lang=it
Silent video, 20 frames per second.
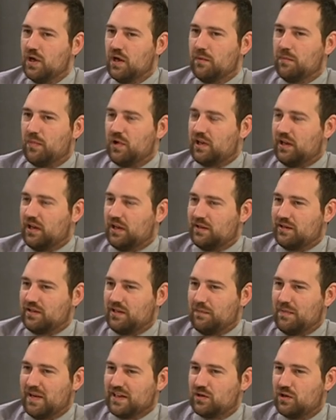poi si
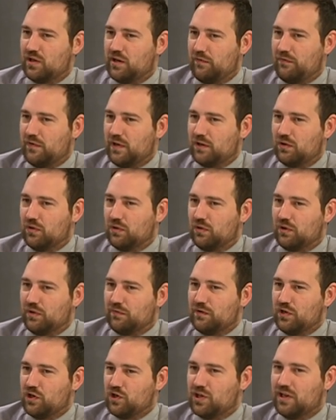abbassano i riflettori,
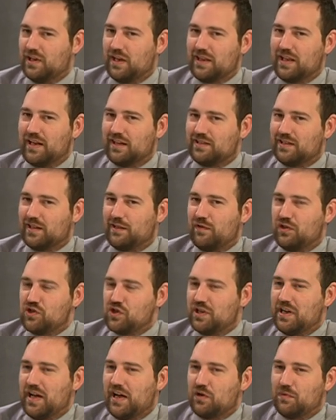finisce il Natale, si arriva a
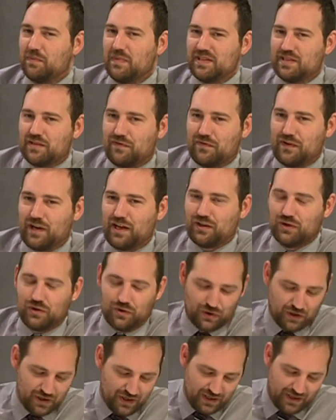gennaio, un mese
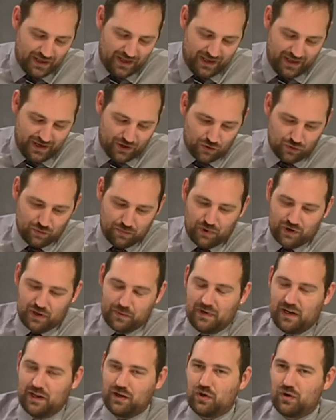freddo eh, e con un po' di
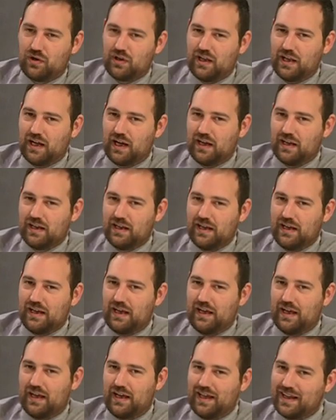malinconia
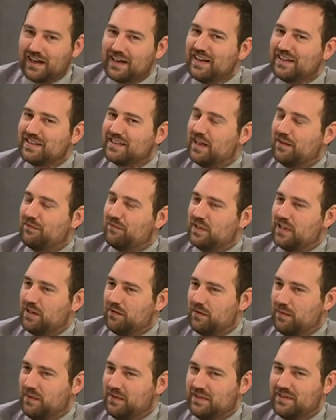eh, e rischia
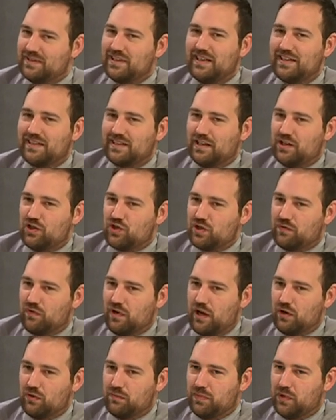effettivamente, si rischia di
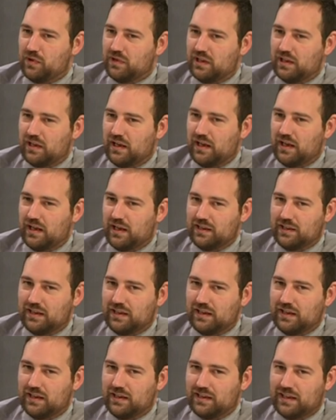scivolare un po' nel,
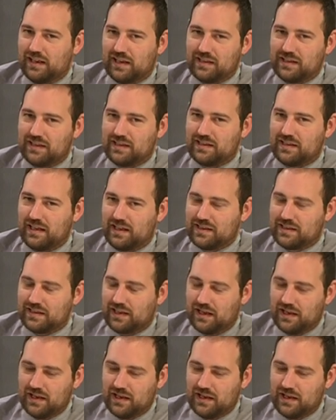nel, nella tristezza.